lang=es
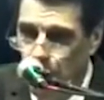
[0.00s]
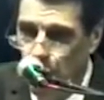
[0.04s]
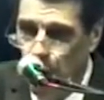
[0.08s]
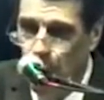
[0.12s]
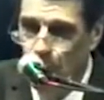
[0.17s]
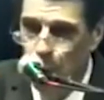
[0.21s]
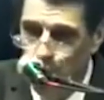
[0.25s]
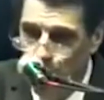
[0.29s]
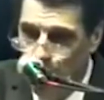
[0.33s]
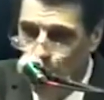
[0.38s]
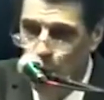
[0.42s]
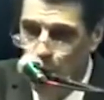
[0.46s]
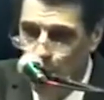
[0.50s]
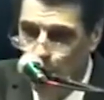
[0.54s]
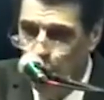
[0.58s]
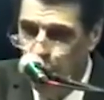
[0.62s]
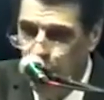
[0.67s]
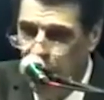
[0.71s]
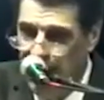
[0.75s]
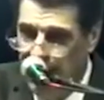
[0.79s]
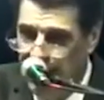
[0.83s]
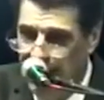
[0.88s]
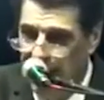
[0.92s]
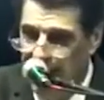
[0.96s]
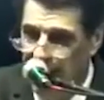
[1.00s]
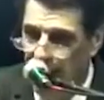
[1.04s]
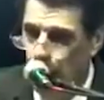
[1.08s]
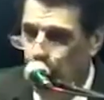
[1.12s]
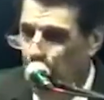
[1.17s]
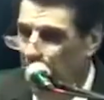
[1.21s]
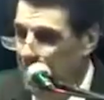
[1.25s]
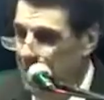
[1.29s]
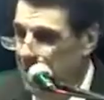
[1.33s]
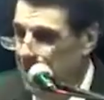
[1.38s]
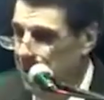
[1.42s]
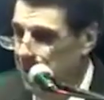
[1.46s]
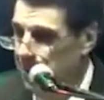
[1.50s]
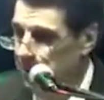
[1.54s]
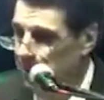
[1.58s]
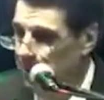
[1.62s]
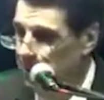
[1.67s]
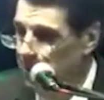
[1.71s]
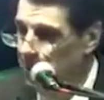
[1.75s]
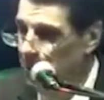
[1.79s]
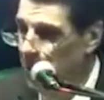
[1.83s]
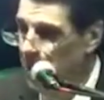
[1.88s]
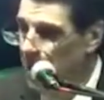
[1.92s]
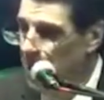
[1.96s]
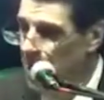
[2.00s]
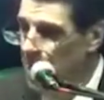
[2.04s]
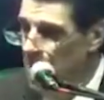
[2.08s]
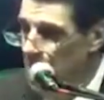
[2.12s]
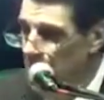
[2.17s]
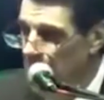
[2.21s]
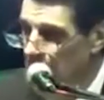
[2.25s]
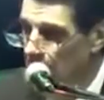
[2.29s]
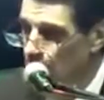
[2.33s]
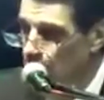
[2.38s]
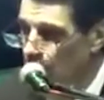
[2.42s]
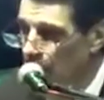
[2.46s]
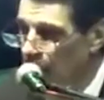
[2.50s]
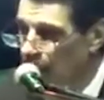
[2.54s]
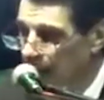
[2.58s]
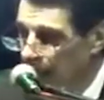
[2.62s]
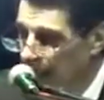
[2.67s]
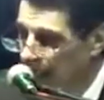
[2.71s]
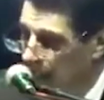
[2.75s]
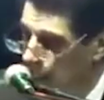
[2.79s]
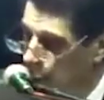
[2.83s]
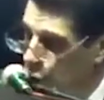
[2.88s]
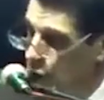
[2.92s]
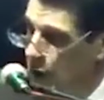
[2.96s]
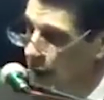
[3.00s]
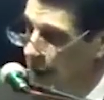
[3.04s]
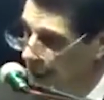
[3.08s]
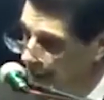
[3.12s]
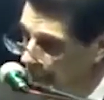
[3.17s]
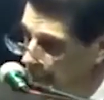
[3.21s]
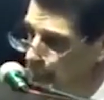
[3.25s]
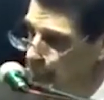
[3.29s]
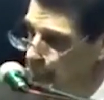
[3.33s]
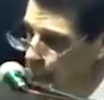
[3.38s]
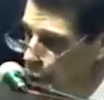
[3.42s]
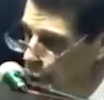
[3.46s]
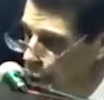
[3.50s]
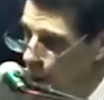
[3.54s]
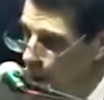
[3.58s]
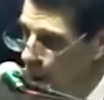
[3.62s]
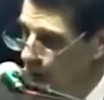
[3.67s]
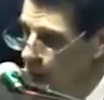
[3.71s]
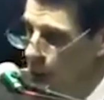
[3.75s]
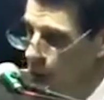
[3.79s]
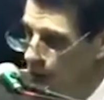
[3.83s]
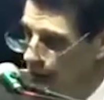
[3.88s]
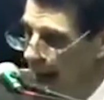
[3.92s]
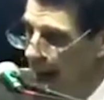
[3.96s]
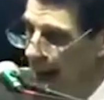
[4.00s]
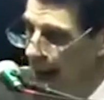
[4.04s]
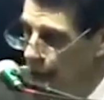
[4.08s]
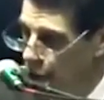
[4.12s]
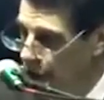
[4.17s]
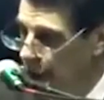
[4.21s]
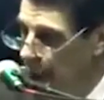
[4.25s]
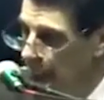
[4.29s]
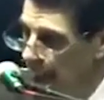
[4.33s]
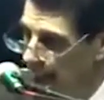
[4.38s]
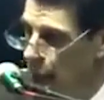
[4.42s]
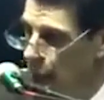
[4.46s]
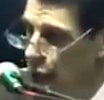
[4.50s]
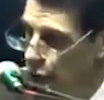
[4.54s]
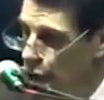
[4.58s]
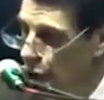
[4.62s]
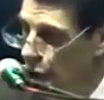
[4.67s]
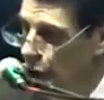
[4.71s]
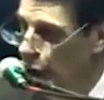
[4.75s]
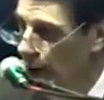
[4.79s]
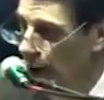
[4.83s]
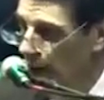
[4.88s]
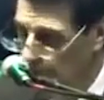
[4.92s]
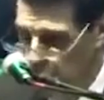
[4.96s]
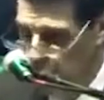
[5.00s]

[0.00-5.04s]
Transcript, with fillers: como nunca usted ha tenido antes. Recuerda que sus discípulos lo abandonaron, los dejaron solo.